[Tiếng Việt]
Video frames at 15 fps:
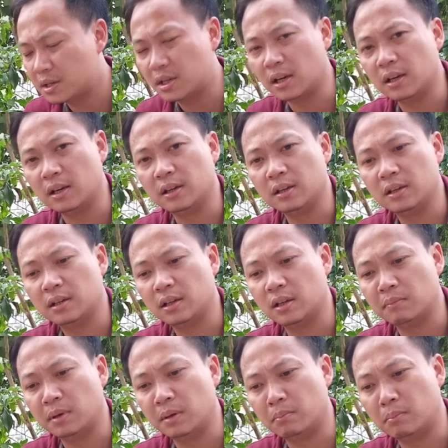kiên trì
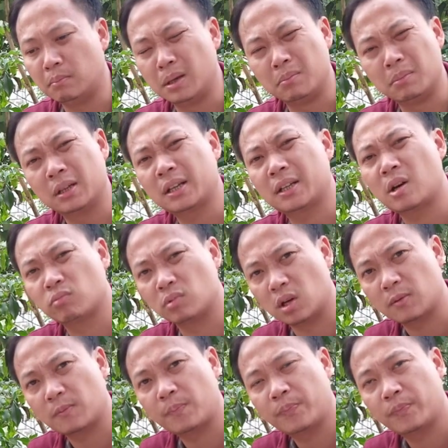thì mình mình mới thành công
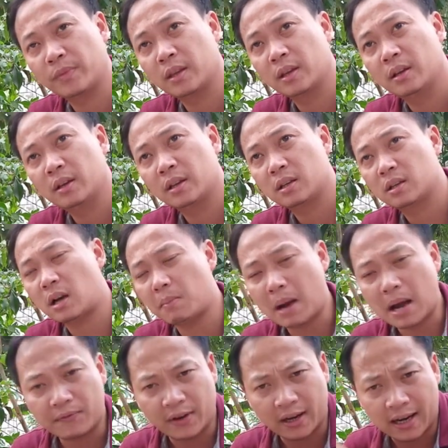được các
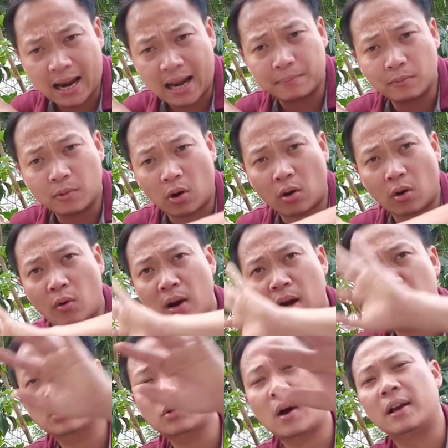bạn phải gạt bỏ
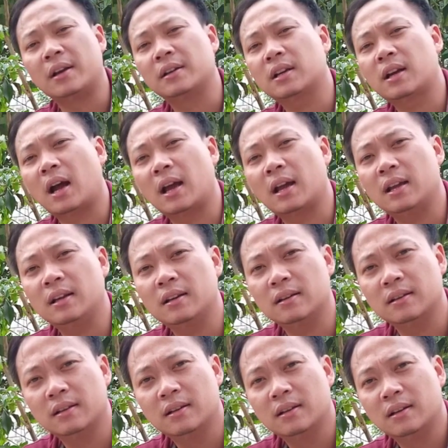hoàn toàn những
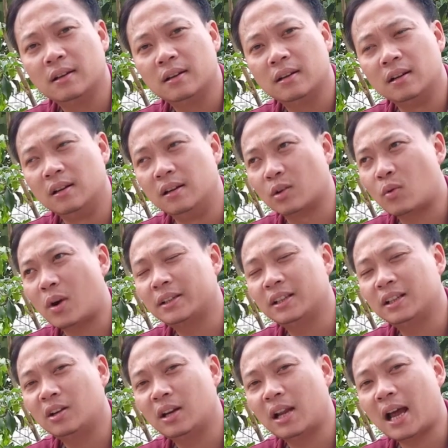cái lời qua
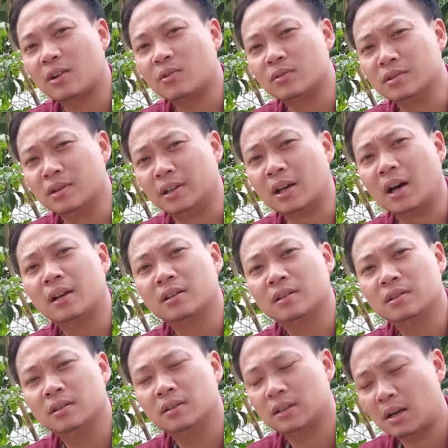tiếng lại của người thân
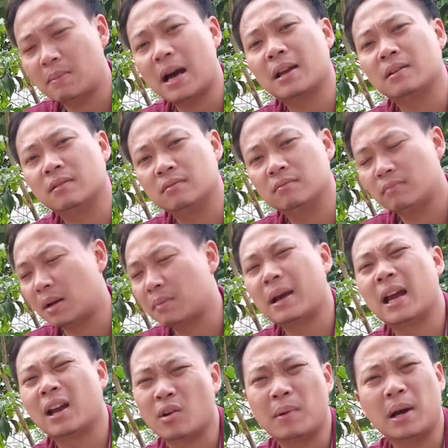các bạn bạn
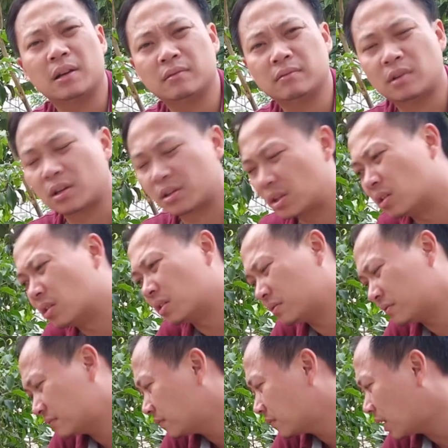bè của bạn thực sự
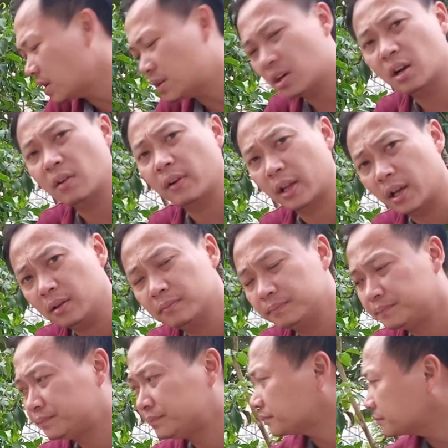đấy chơi đâu phải thế
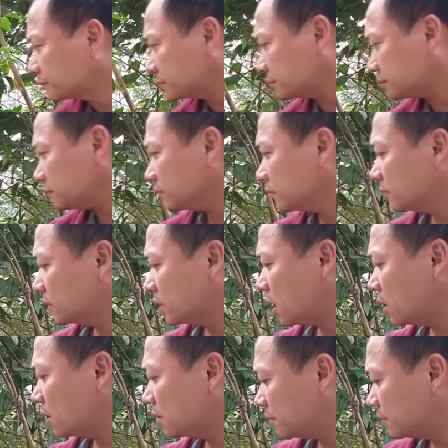
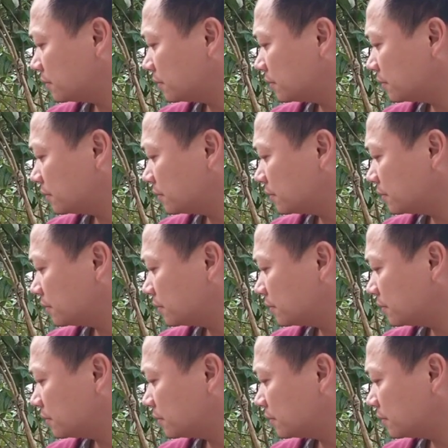đấy